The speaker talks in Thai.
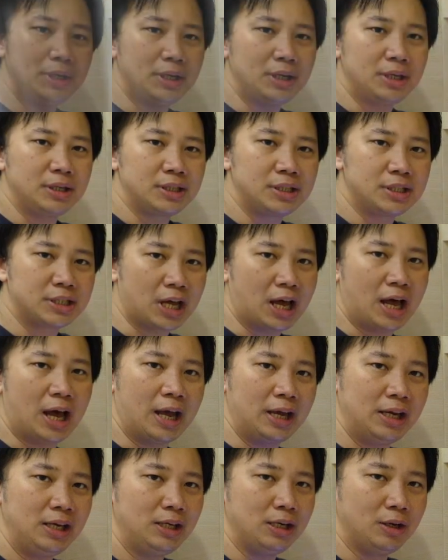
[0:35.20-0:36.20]
ธีฉา
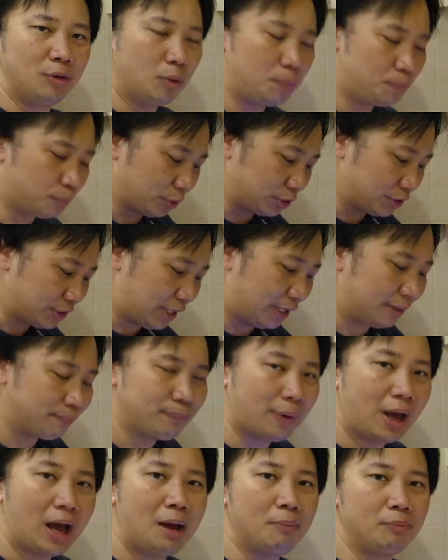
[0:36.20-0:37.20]
ยหรือว่าโปรเจก
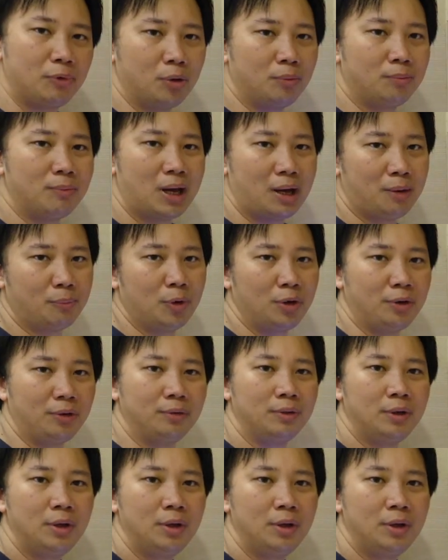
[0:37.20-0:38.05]
ต์ภาพลงมาบน